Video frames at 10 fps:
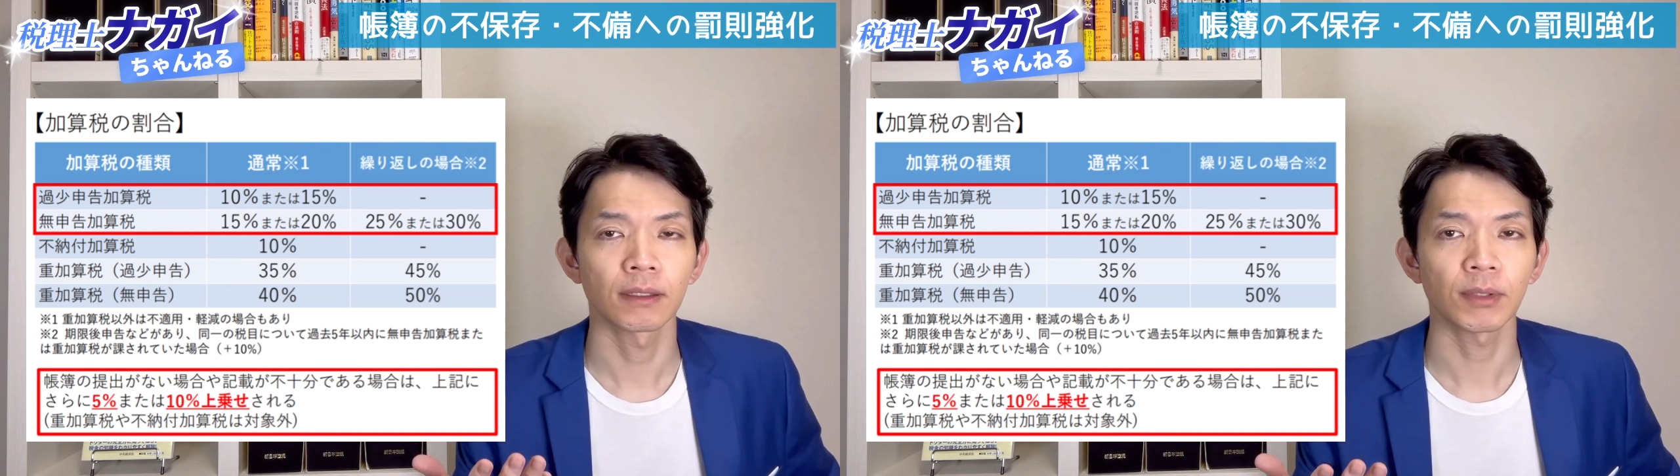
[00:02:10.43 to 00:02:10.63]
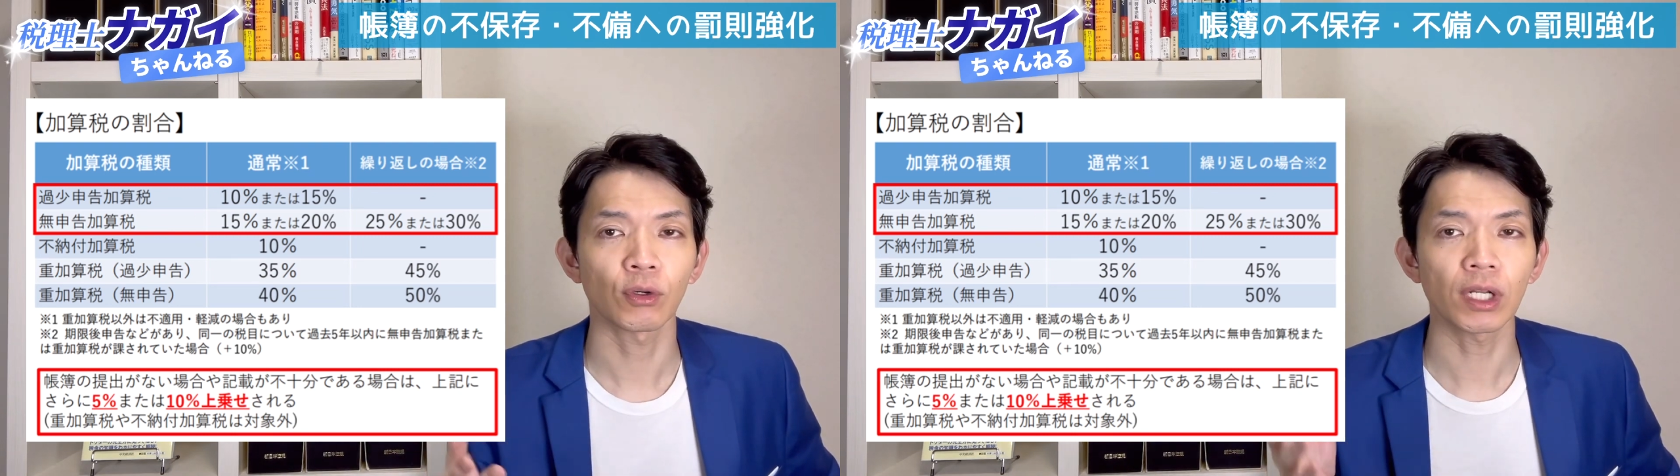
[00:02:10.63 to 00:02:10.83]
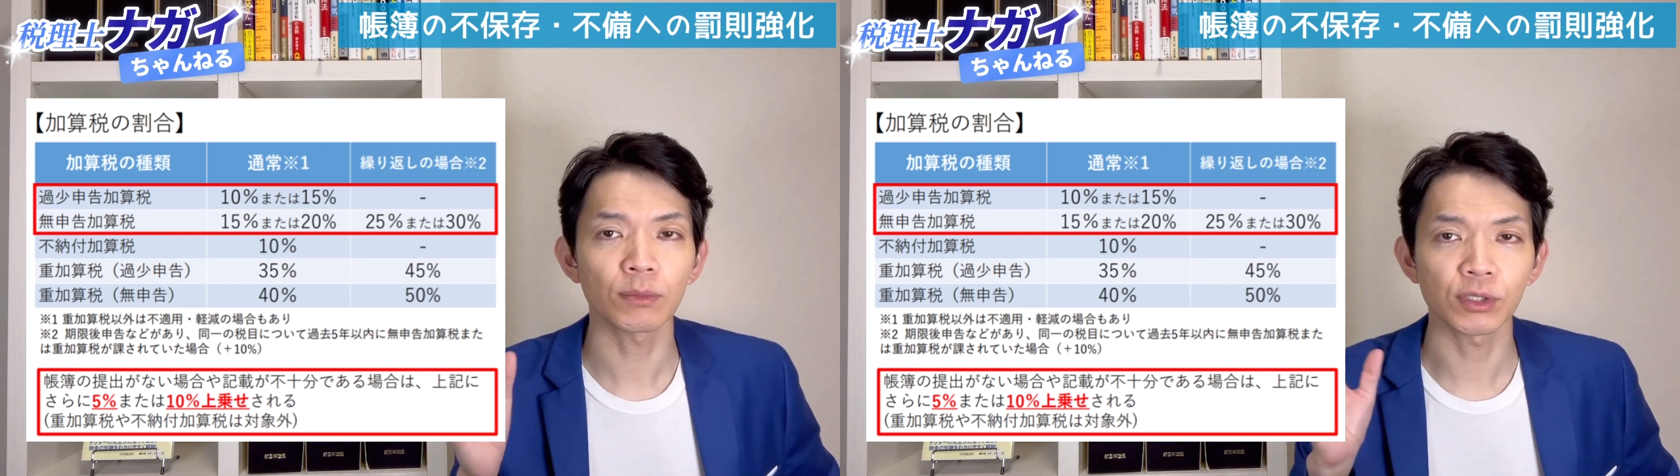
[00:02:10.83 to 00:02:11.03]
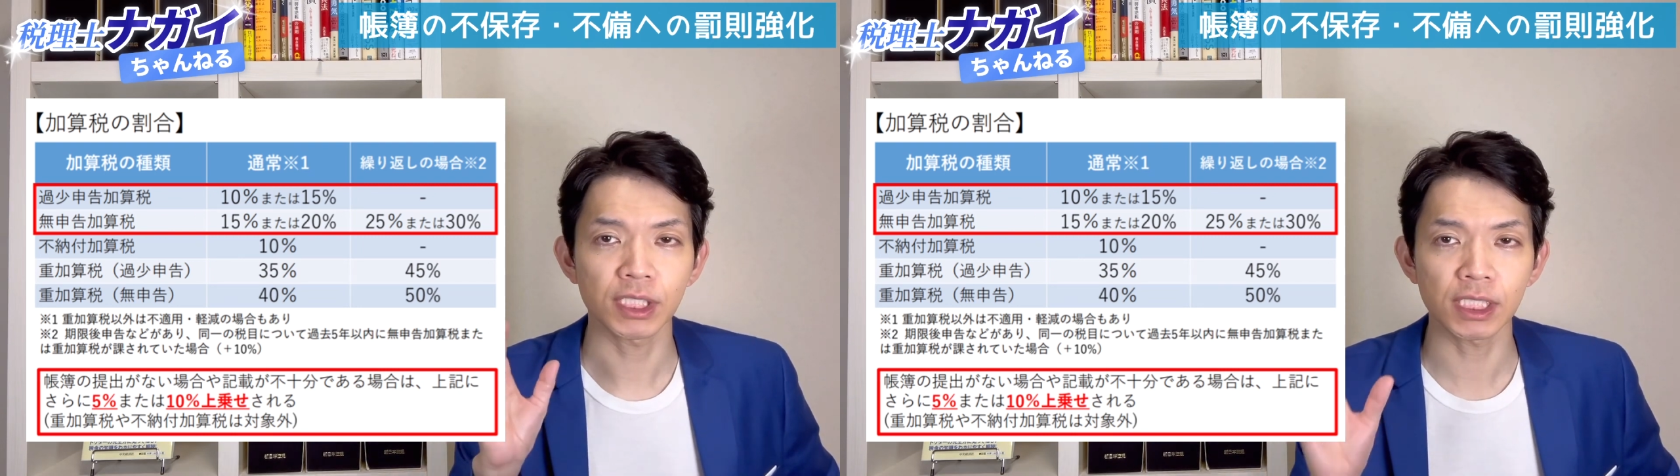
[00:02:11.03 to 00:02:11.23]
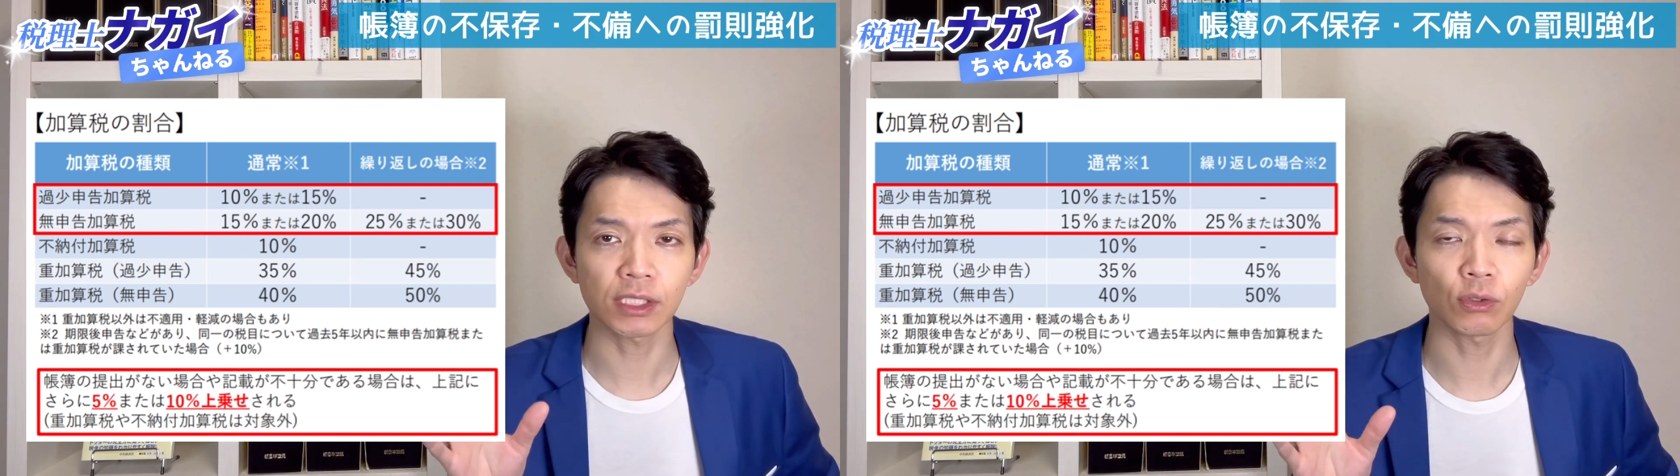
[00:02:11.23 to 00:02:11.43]
まあ、これは無
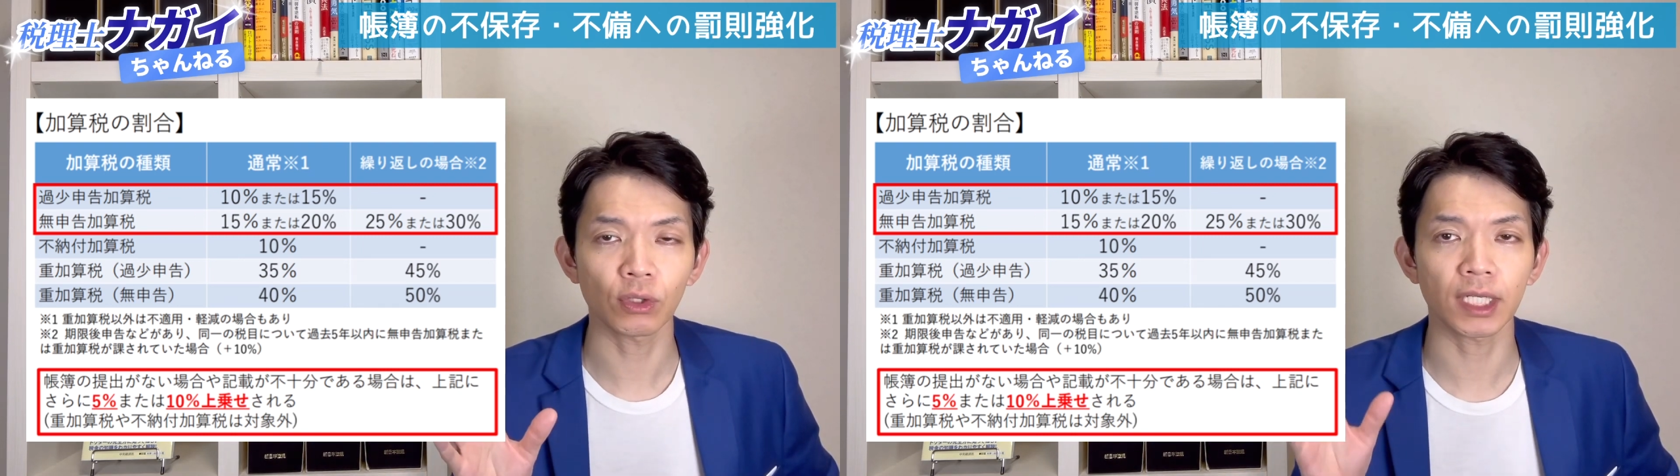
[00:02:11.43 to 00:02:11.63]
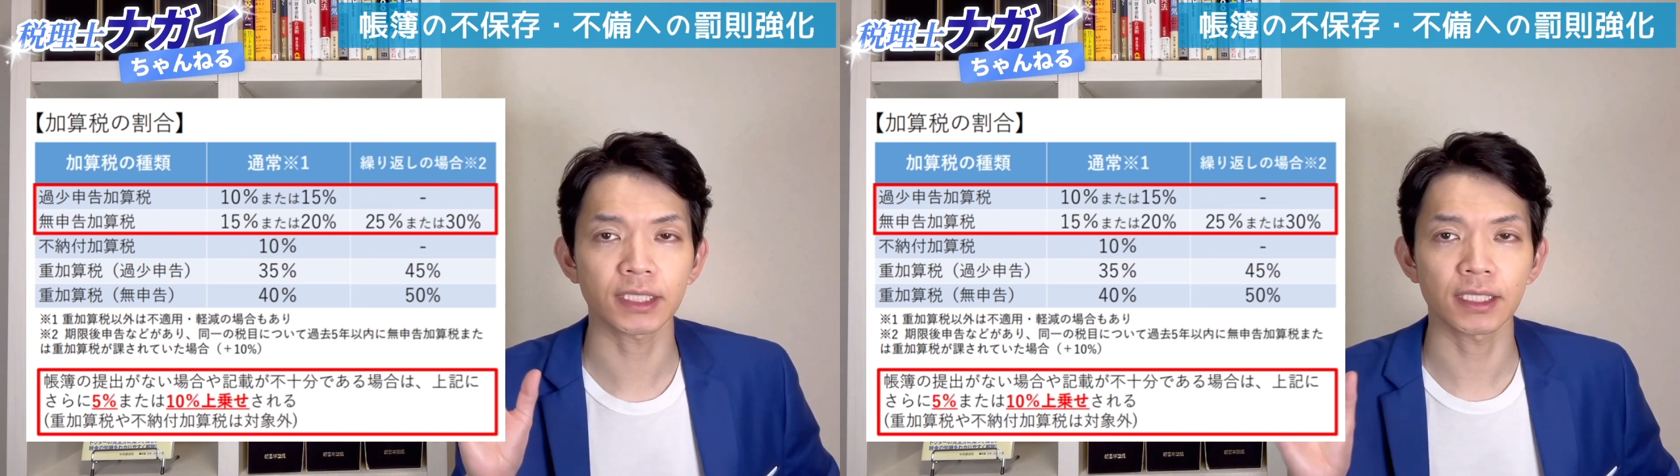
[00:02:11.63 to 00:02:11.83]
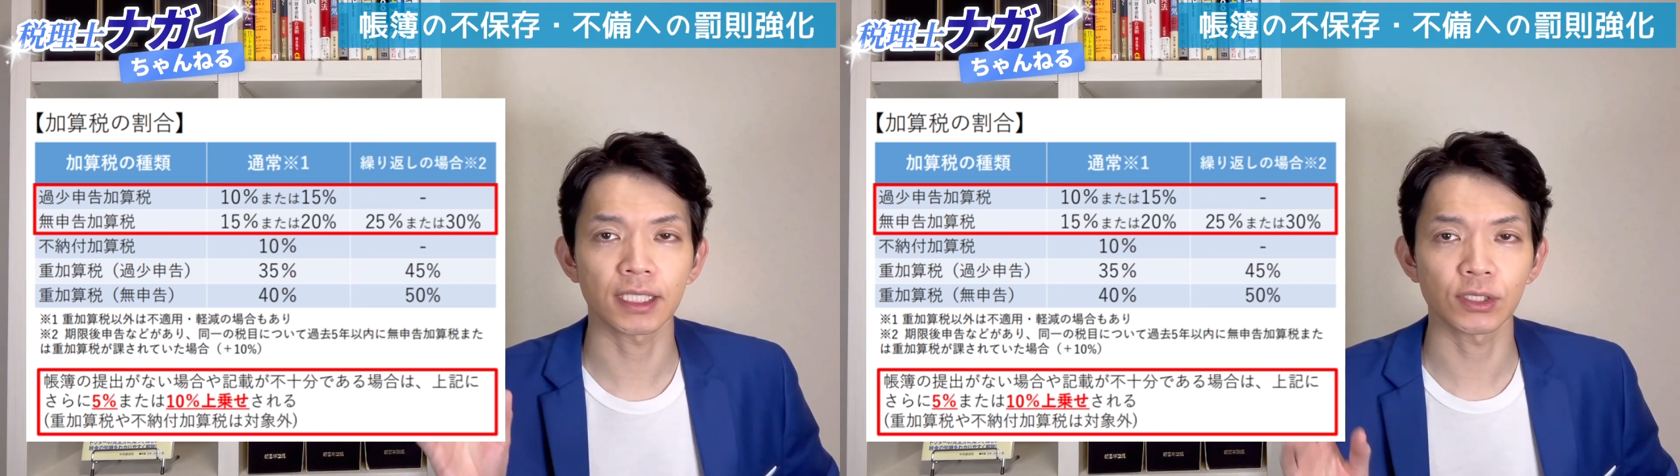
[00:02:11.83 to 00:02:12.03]
申告加算税、